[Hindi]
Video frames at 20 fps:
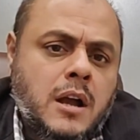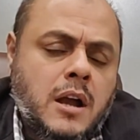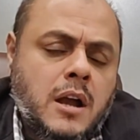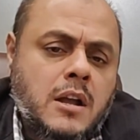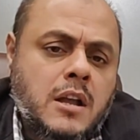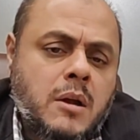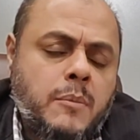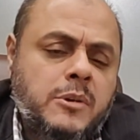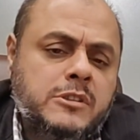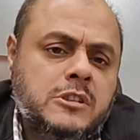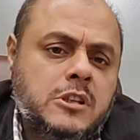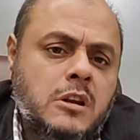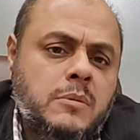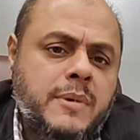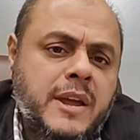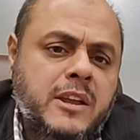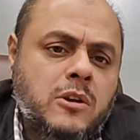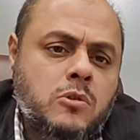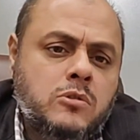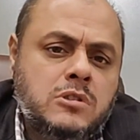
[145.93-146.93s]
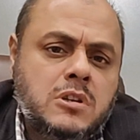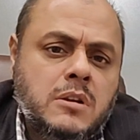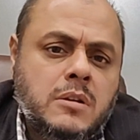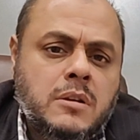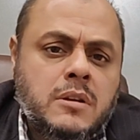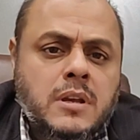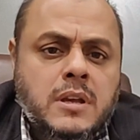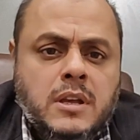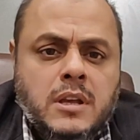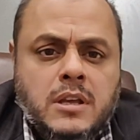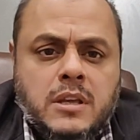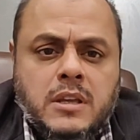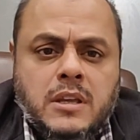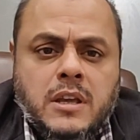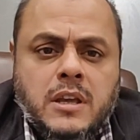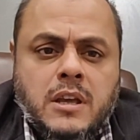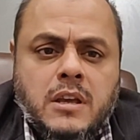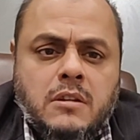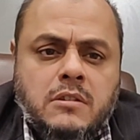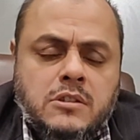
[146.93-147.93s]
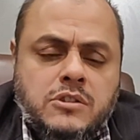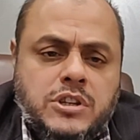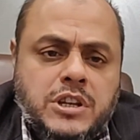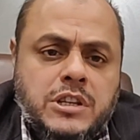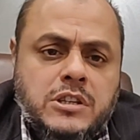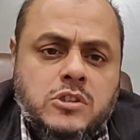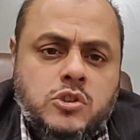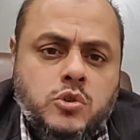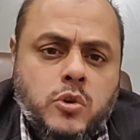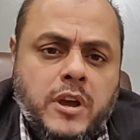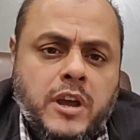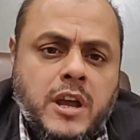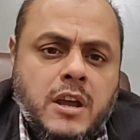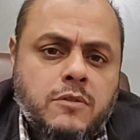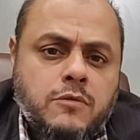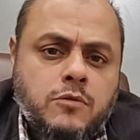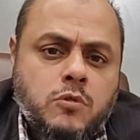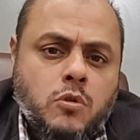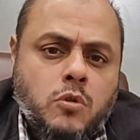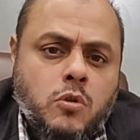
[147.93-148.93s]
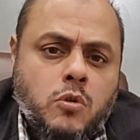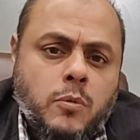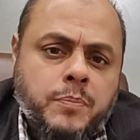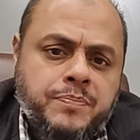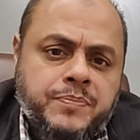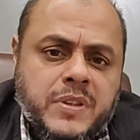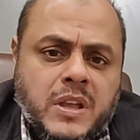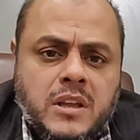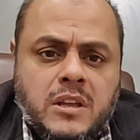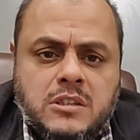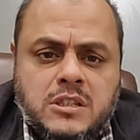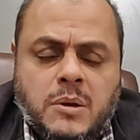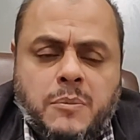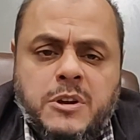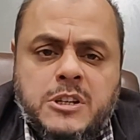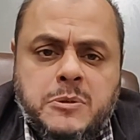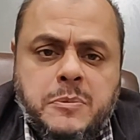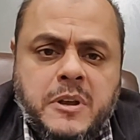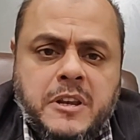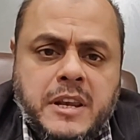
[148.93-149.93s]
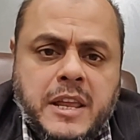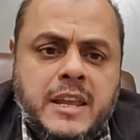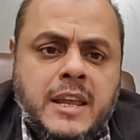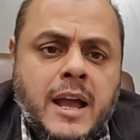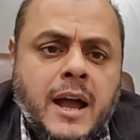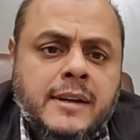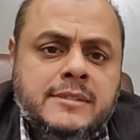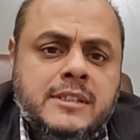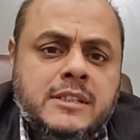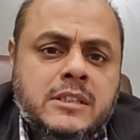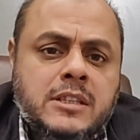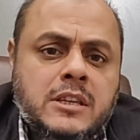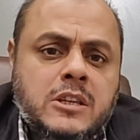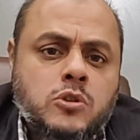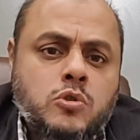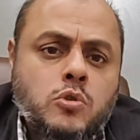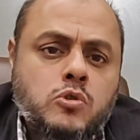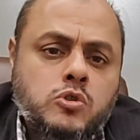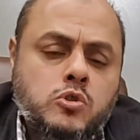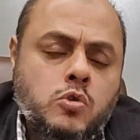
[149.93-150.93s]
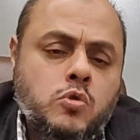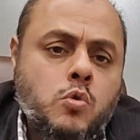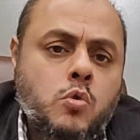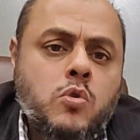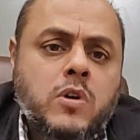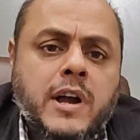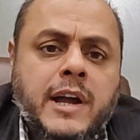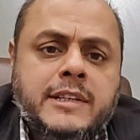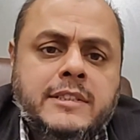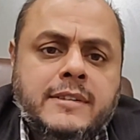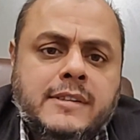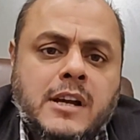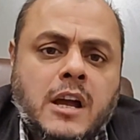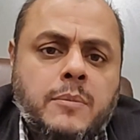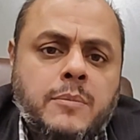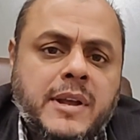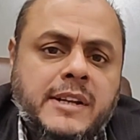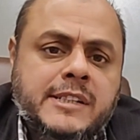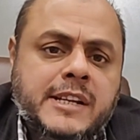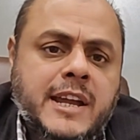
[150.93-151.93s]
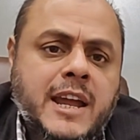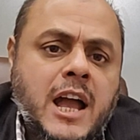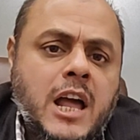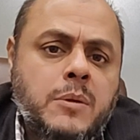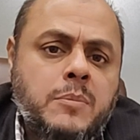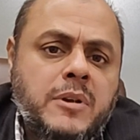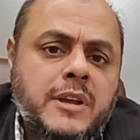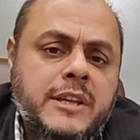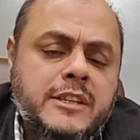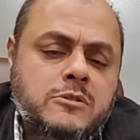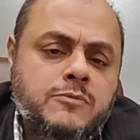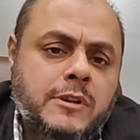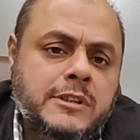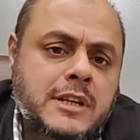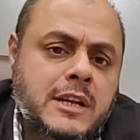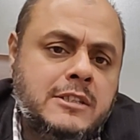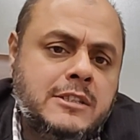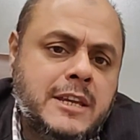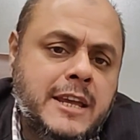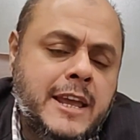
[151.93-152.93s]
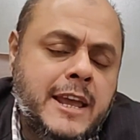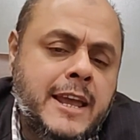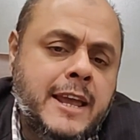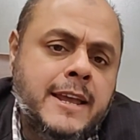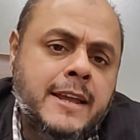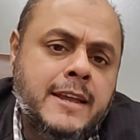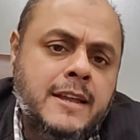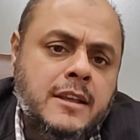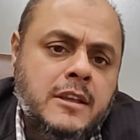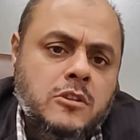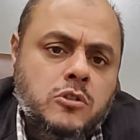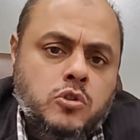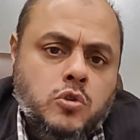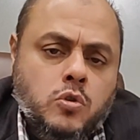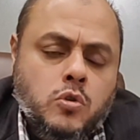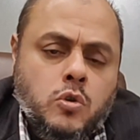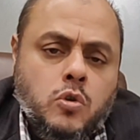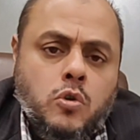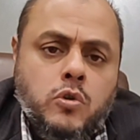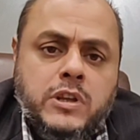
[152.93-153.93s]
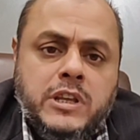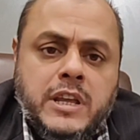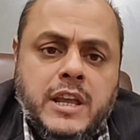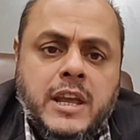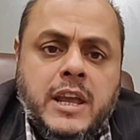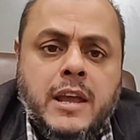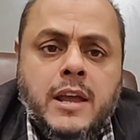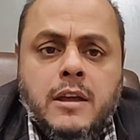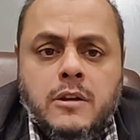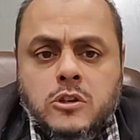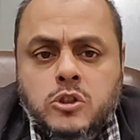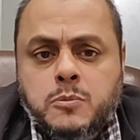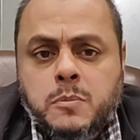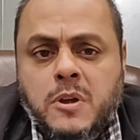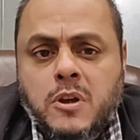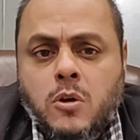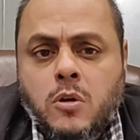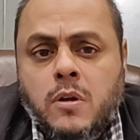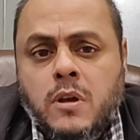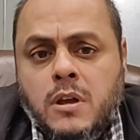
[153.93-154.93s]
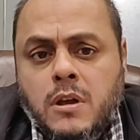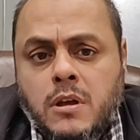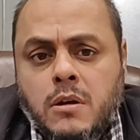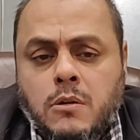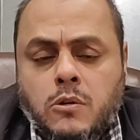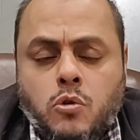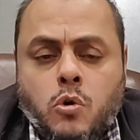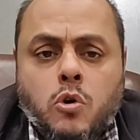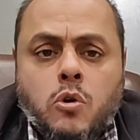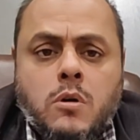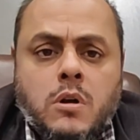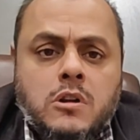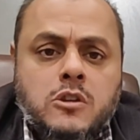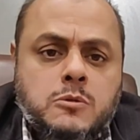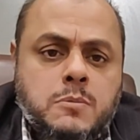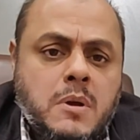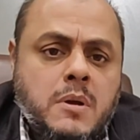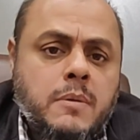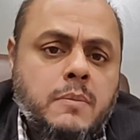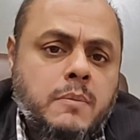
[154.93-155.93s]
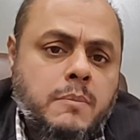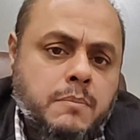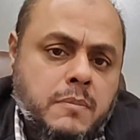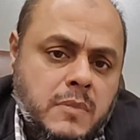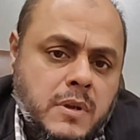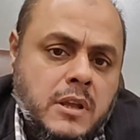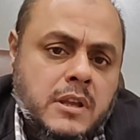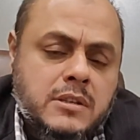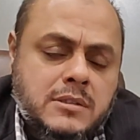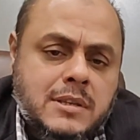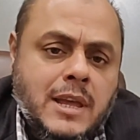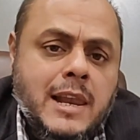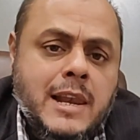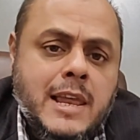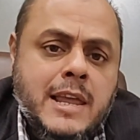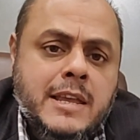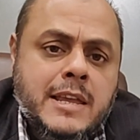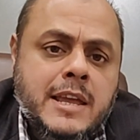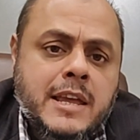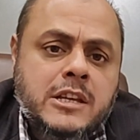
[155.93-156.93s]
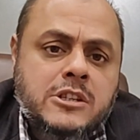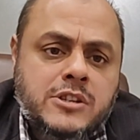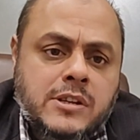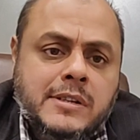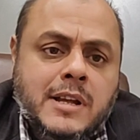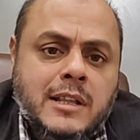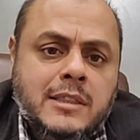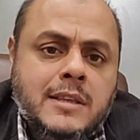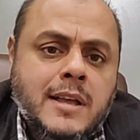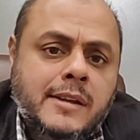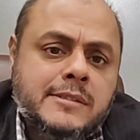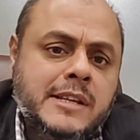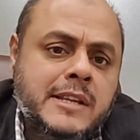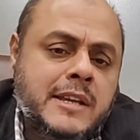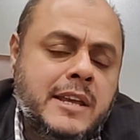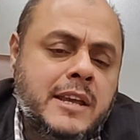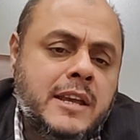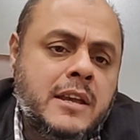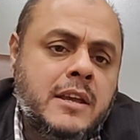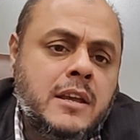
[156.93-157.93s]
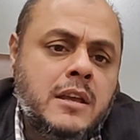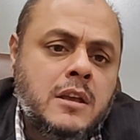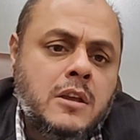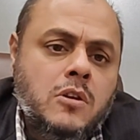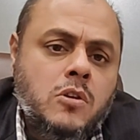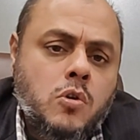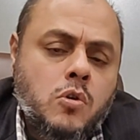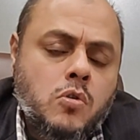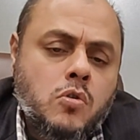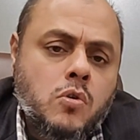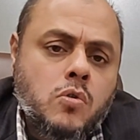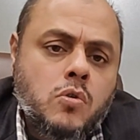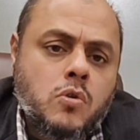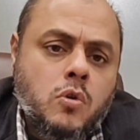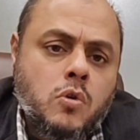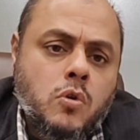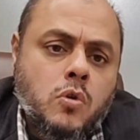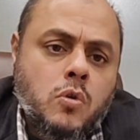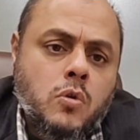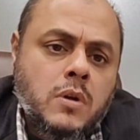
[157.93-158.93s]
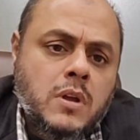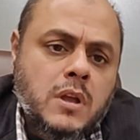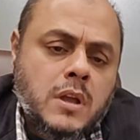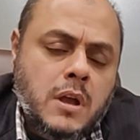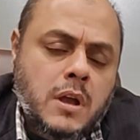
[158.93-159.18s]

कमर्शियल बैंकों से ये चीज़ जो है वो समझ में नहीं आ रही थी तो सुकूक का इजरा मेरे ख्याल में इस वजह से है तो ये इसमें लोग इसमें हिस्सा लेंगे शिरकत करेंगे लोगों को